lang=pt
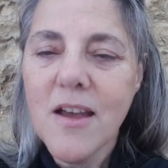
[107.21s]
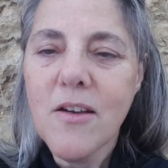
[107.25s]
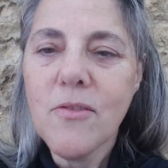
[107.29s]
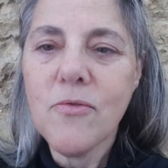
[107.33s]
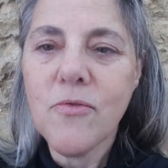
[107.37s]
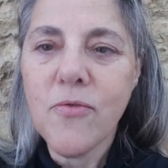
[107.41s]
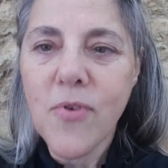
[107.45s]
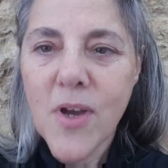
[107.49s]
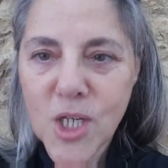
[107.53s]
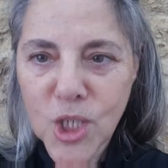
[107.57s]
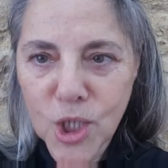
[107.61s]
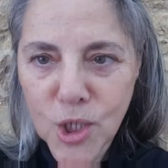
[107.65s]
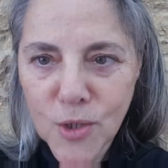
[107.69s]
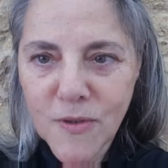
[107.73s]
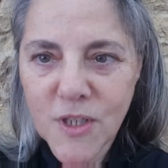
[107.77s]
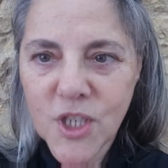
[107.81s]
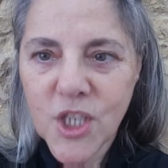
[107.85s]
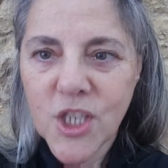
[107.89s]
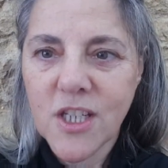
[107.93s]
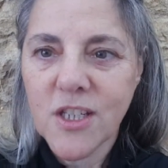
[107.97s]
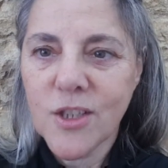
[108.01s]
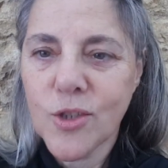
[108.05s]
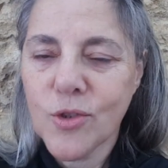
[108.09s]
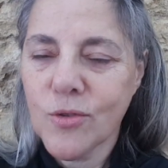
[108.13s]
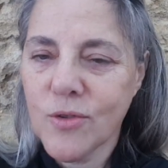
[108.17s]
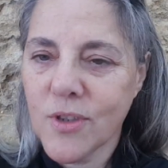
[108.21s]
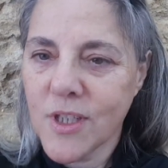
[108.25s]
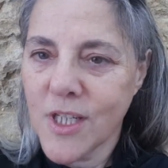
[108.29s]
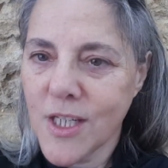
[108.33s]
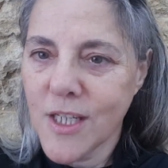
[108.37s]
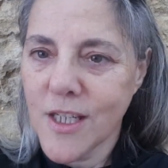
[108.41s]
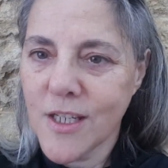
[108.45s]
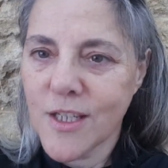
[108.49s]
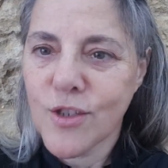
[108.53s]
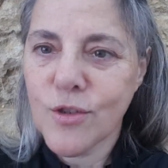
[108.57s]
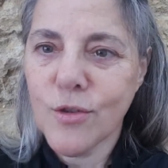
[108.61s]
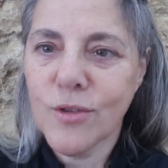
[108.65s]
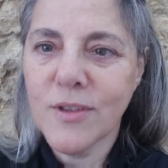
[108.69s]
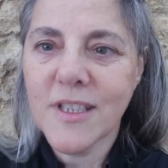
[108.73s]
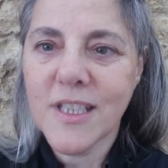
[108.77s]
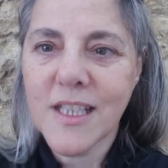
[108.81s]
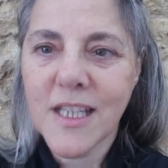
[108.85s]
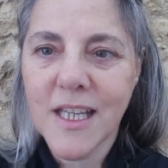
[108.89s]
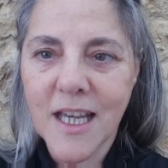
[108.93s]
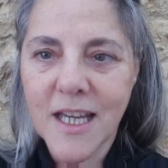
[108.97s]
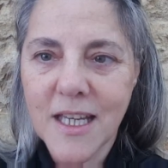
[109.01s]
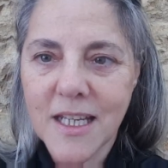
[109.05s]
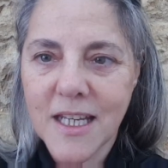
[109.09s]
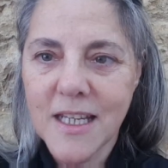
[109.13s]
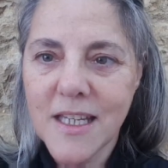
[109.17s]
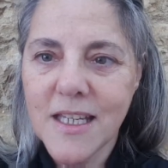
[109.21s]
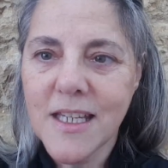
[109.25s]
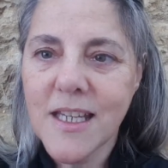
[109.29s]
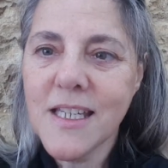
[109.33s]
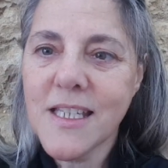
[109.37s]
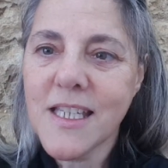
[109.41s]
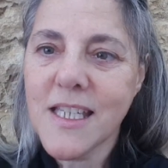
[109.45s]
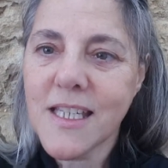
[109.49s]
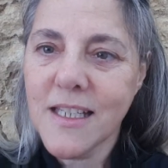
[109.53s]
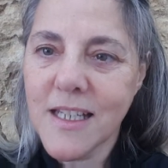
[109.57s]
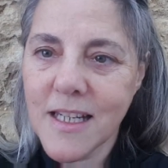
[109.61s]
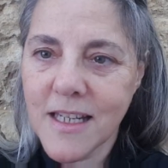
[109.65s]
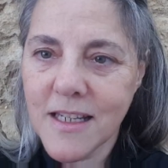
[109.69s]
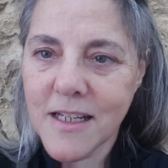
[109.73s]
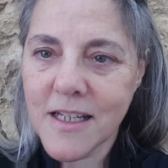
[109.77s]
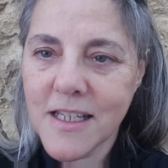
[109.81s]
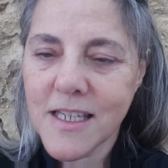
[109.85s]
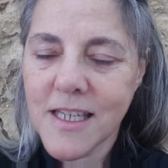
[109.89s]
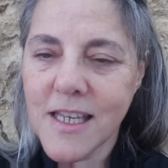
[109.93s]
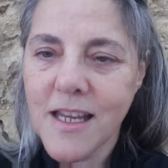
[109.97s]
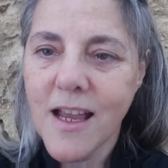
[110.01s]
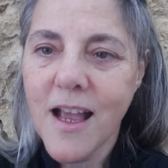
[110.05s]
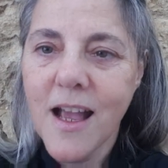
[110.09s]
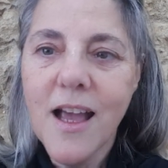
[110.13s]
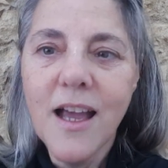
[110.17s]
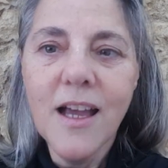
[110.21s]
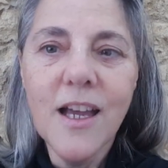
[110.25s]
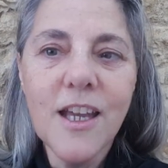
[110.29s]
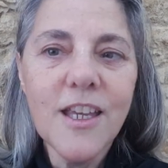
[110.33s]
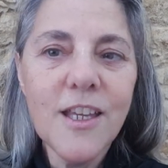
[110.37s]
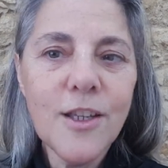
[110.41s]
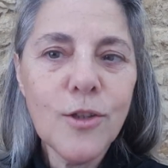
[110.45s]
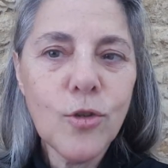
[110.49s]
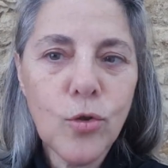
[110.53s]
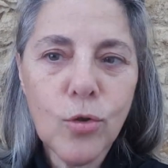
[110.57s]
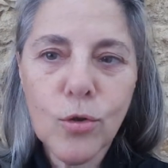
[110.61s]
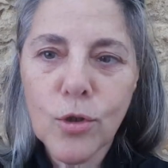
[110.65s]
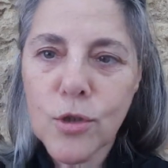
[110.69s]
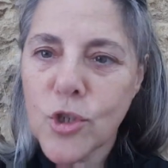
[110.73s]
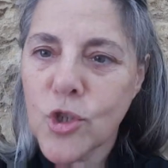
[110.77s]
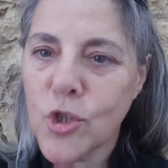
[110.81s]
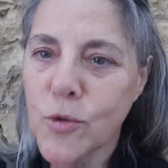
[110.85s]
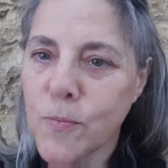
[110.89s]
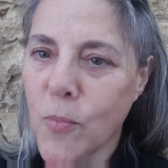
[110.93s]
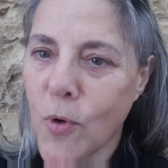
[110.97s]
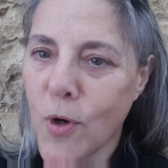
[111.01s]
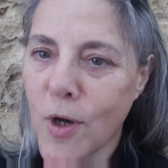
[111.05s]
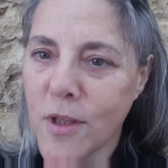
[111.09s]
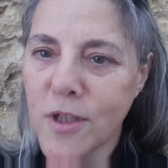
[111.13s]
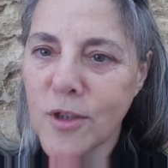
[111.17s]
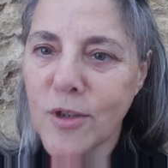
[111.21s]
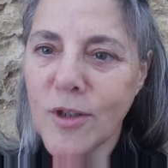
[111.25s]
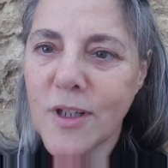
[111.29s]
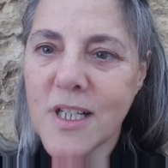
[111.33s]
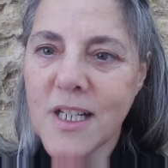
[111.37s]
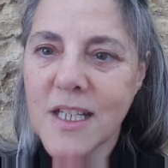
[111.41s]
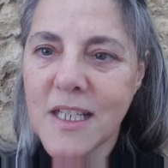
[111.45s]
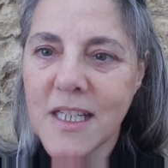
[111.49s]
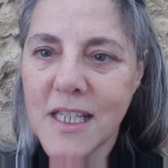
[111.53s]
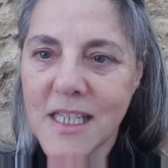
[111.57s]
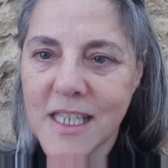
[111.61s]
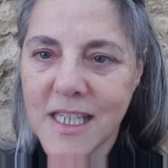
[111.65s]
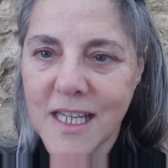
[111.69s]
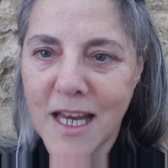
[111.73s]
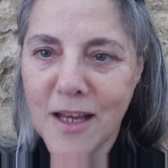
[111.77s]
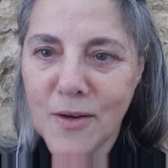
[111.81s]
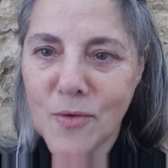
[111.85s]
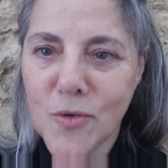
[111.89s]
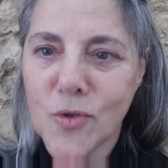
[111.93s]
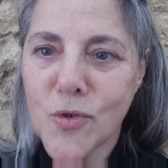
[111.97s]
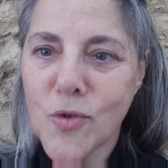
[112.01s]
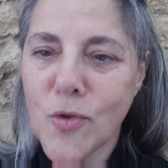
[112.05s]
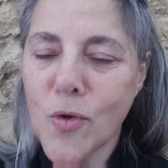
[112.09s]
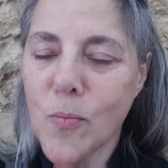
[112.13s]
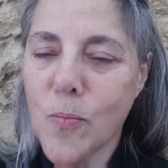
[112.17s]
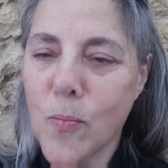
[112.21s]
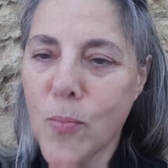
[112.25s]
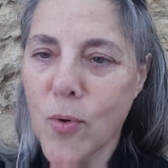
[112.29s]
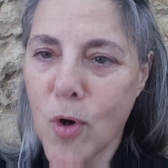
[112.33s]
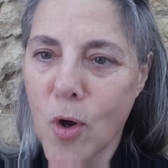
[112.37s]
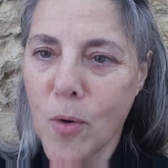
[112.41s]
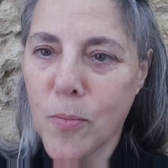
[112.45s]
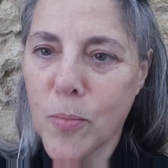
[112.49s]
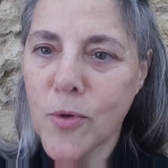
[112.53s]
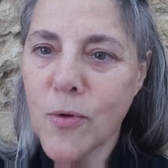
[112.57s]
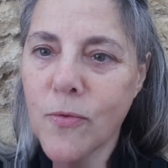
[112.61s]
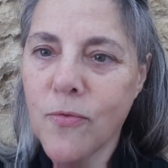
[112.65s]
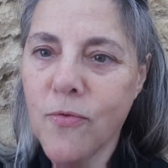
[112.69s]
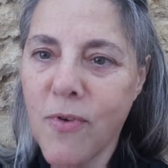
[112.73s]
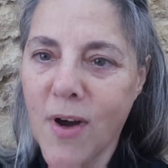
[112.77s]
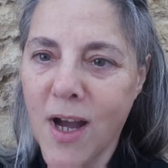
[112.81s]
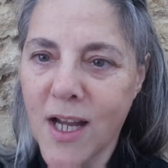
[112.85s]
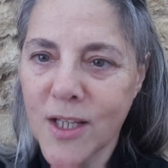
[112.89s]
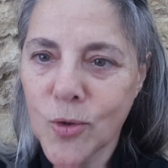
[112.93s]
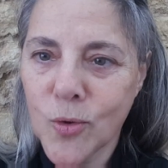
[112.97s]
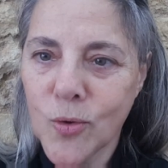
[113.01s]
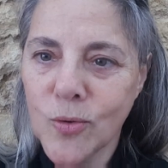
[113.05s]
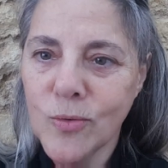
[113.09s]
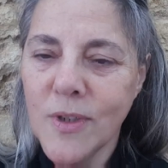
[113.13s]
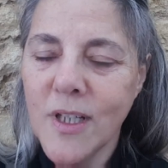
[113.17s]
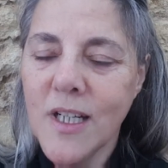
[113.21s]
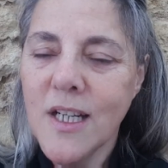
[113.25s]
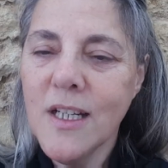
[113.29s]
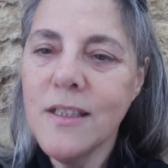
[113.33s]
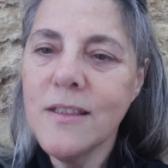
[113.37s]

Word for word: vejam as categorias onde querem inserir-se e todos podem organizar o seu próprio fato,